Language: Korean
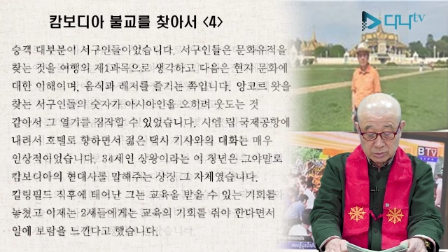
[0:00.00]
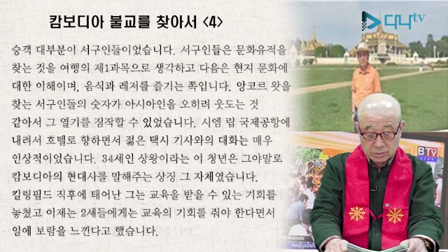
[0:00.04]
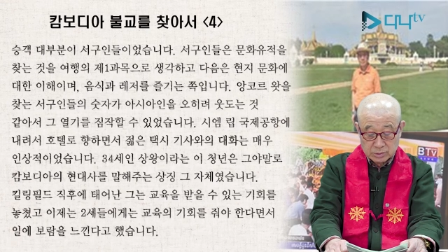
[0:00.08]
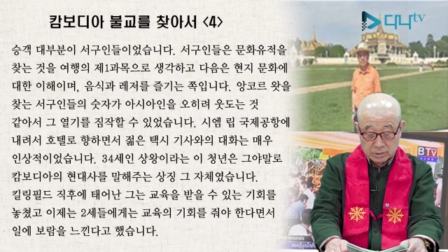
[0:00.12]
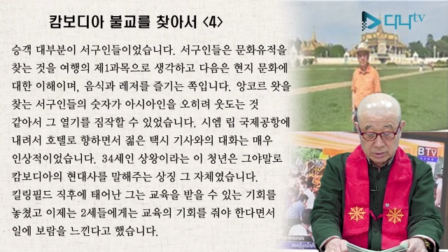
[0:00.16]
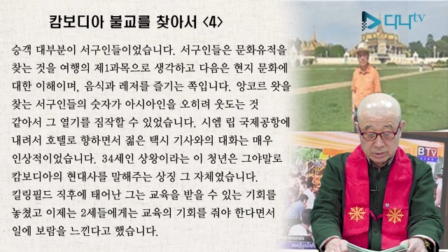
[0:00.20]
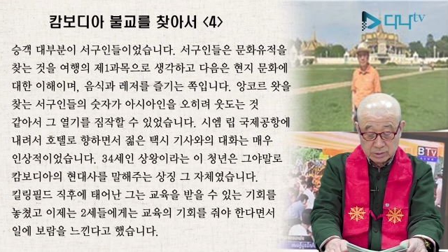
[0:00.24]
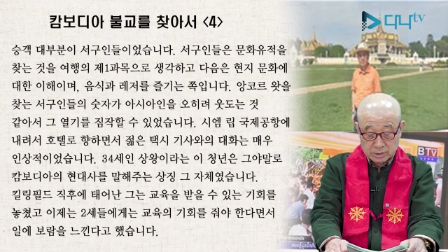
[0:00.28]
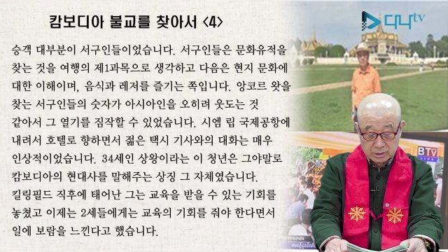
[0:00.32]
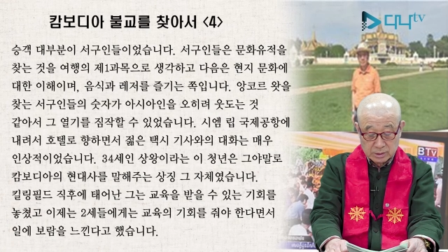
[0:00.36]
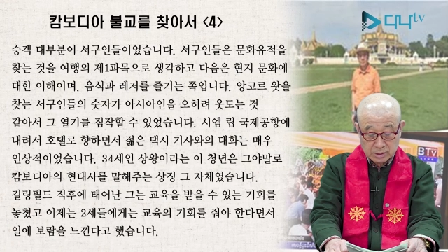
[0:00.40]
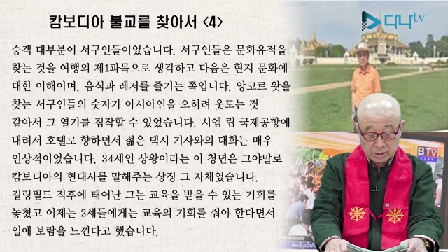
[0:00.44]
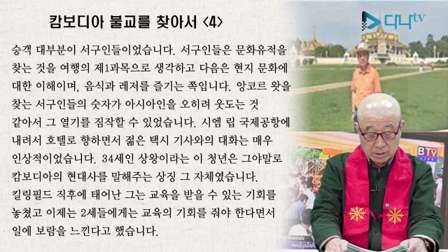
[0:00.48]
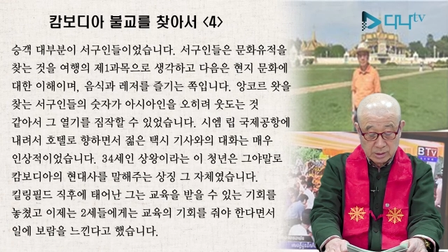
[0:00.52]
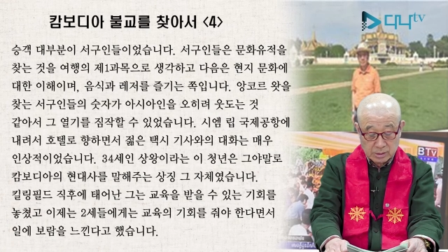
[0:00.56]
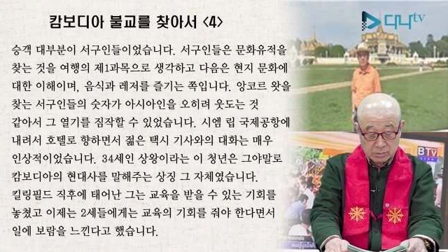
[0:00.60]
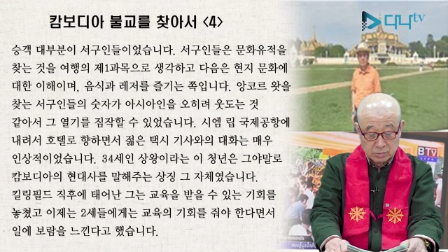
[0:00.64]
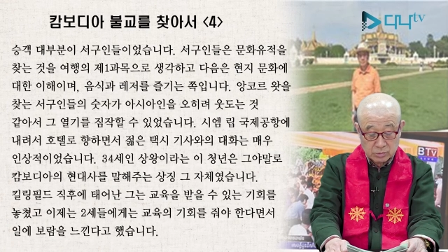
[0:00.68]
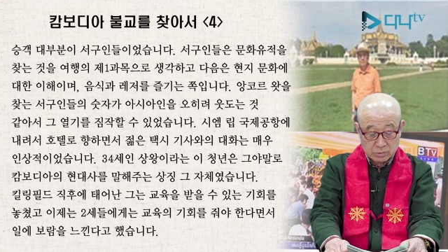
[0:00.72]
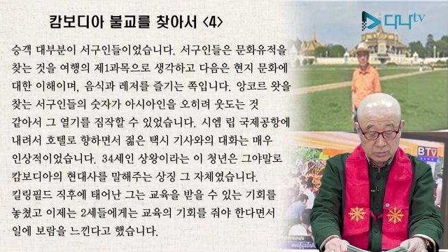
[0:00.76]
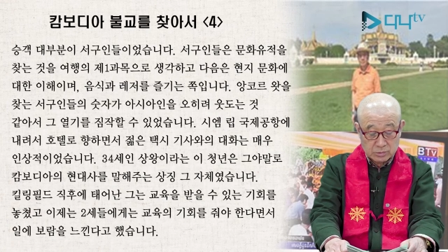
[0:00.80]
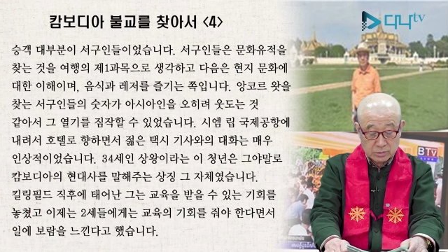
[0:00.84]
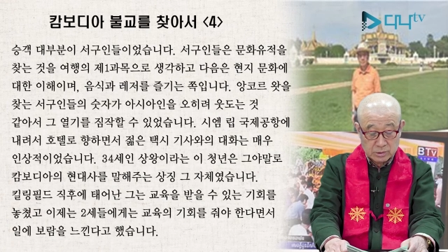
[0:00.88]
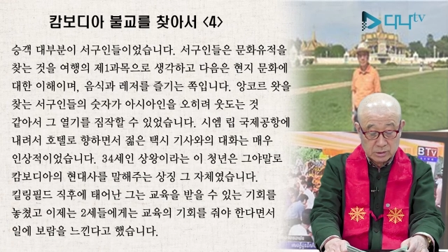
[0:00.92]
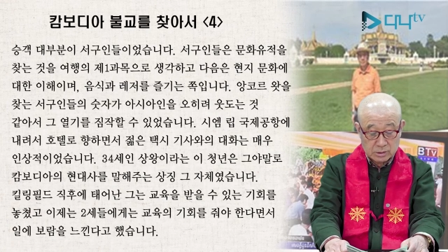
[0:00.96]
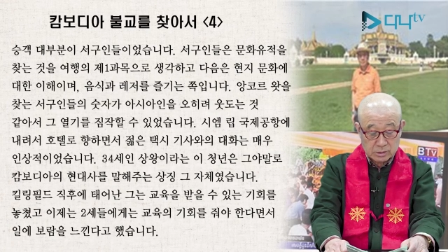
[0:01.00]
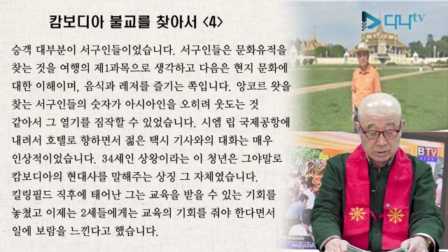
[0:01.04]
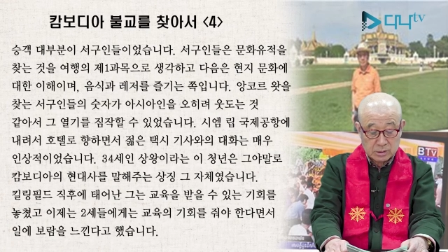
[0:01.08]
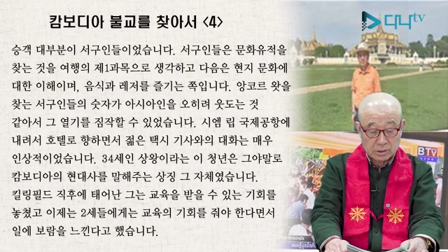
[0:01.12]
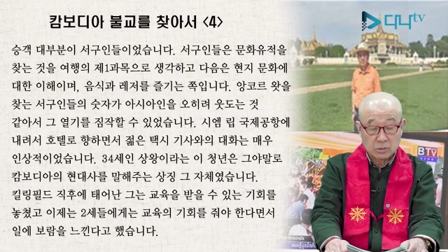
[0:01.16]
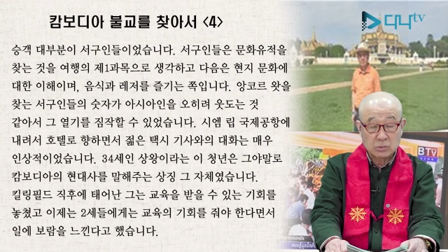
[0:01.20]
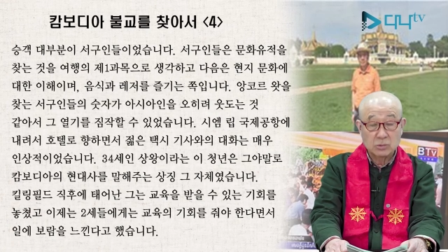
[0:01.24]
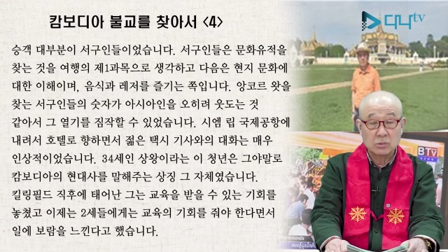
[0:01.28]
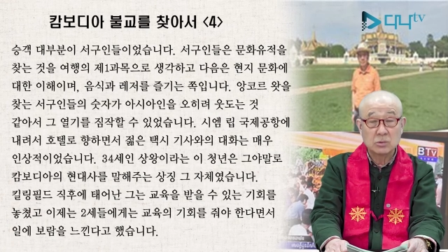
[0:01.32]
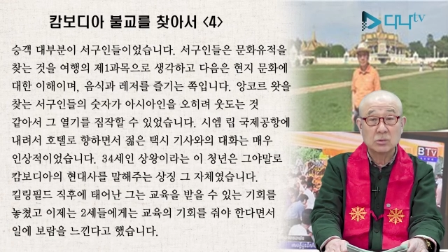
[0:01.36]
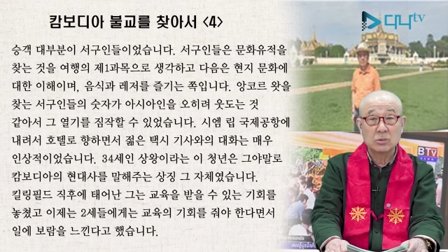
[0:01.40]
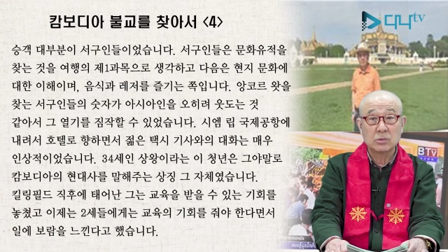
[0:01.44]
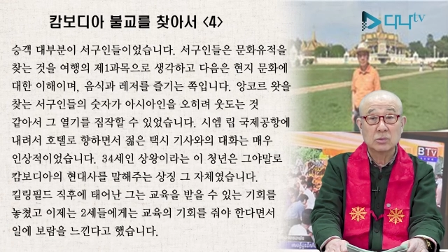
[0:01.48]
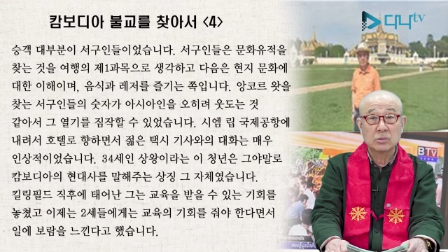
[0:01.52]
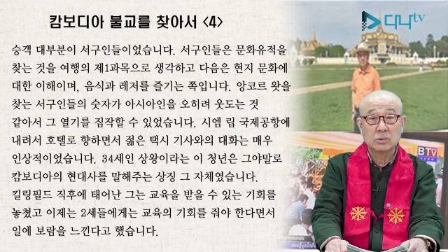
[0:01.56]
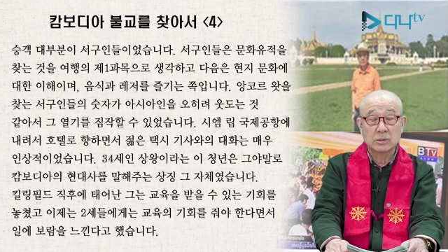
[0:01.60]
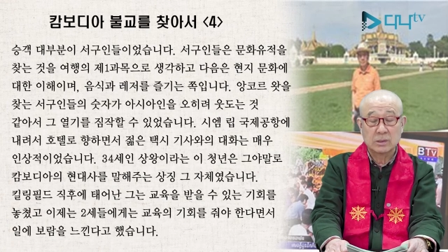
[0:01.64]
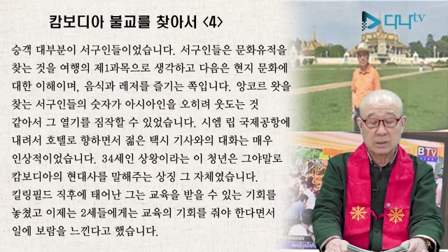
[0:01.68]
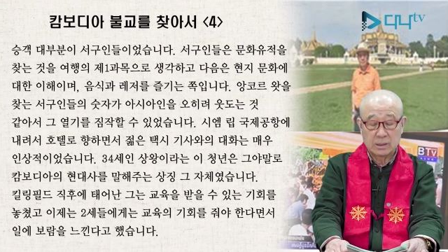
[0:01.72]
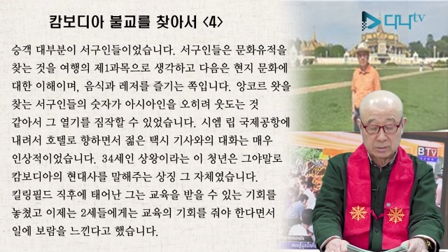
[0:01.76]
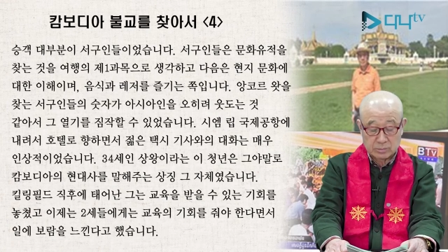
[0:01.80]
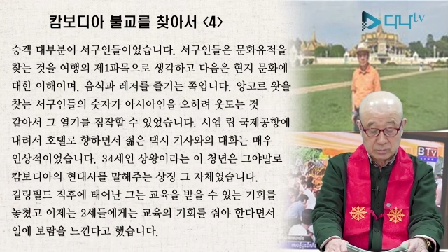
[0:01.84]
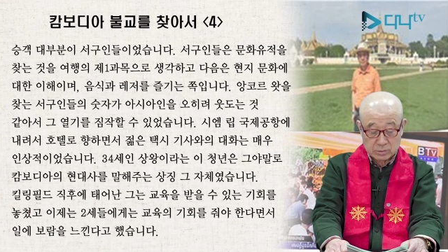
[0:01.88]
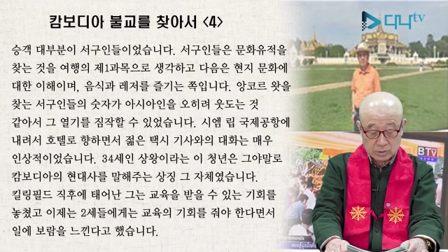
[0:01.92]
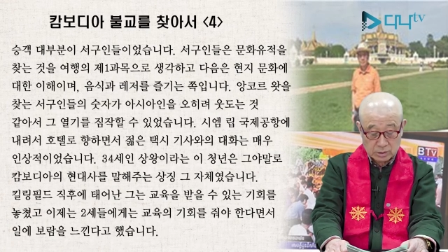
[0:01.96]
승객 대부분이 서구
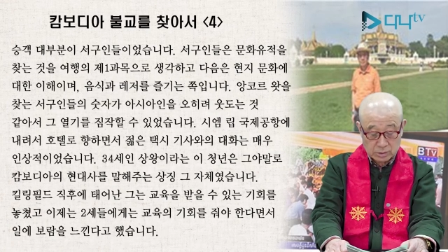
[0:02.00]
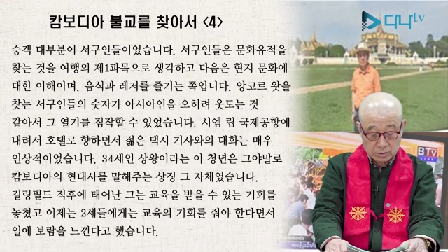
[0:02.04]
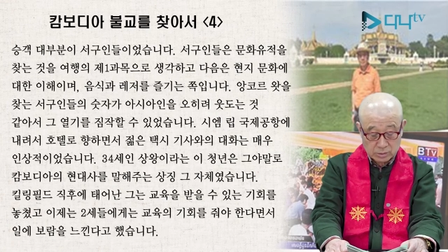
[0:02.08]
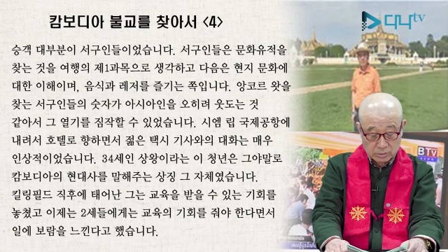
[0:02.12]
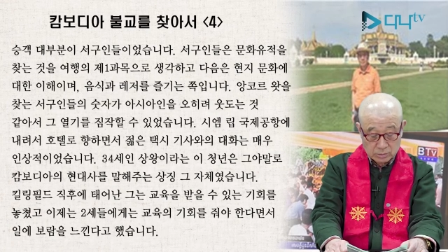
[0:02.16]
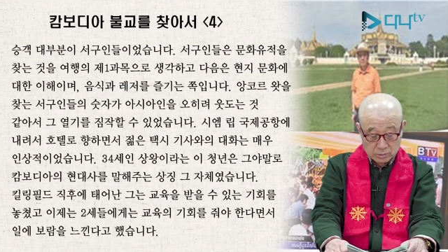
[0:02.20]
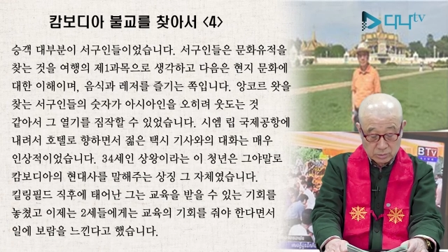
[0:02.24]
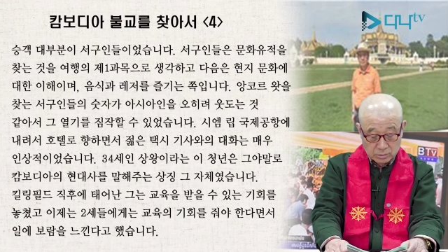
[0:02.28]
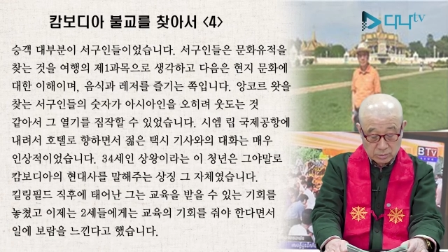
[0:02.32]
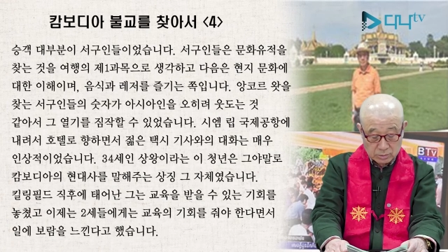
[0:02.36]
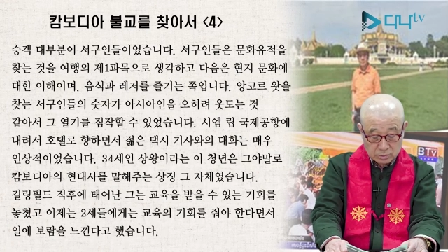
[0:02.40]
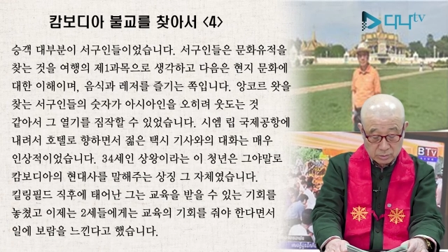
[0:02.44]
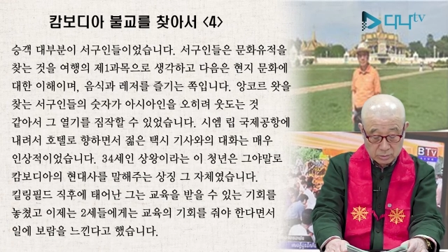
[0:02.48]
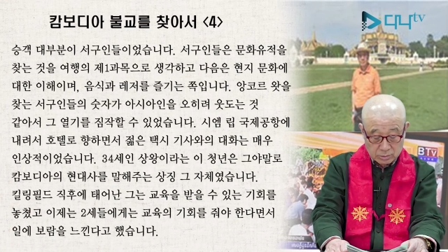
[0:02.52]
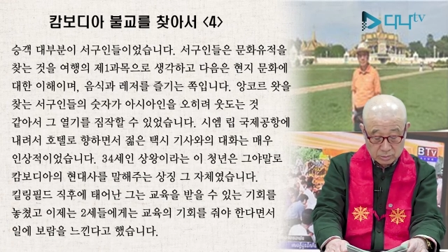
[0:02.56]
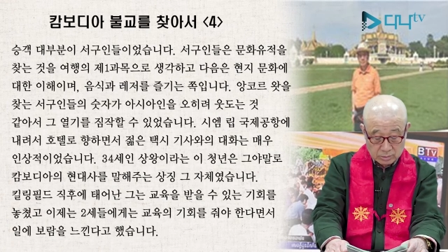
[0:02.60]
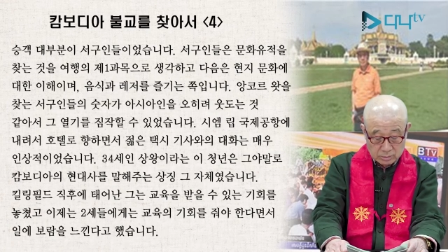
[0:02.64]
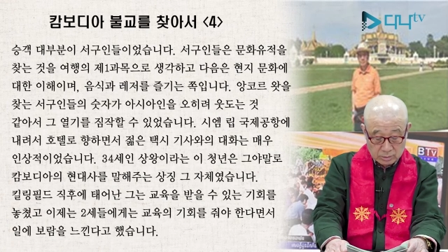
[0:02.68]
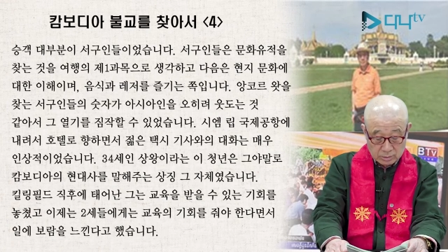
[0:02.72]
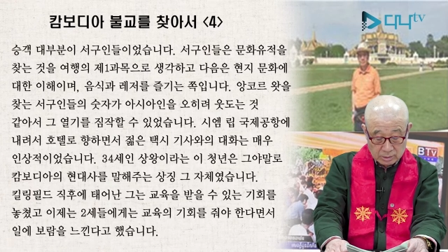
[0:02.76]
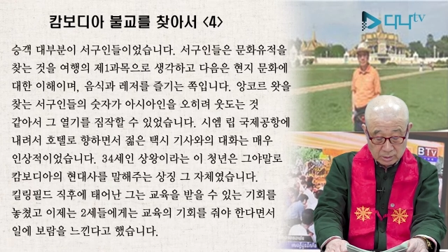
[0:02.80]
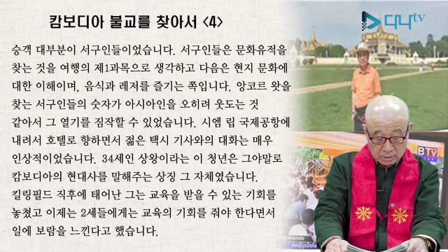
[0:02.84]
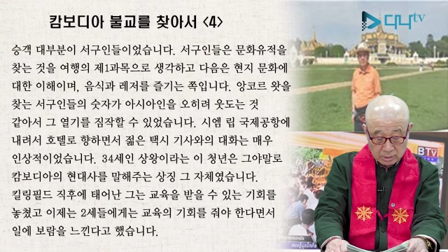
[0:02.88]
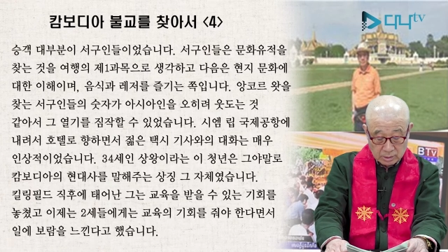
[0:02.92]
사람들이었고